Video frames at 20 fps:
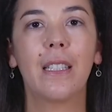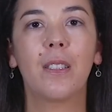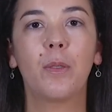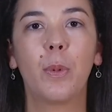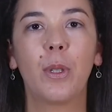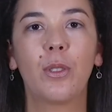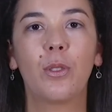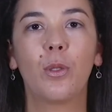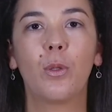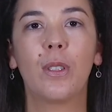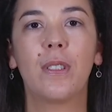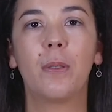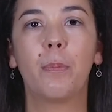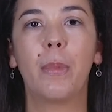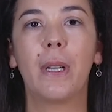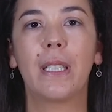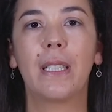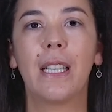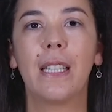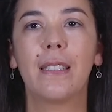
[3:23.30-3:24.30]
das pessoas
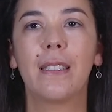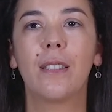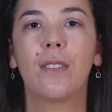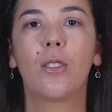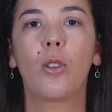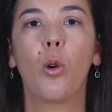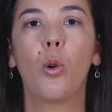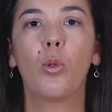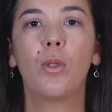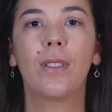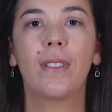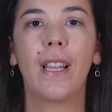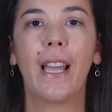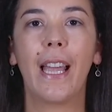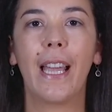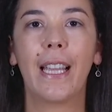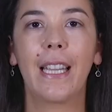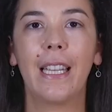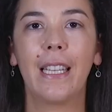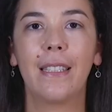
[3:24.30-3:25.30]
hipertensas
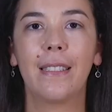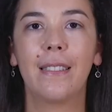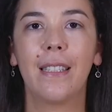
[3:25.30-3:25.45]
consegue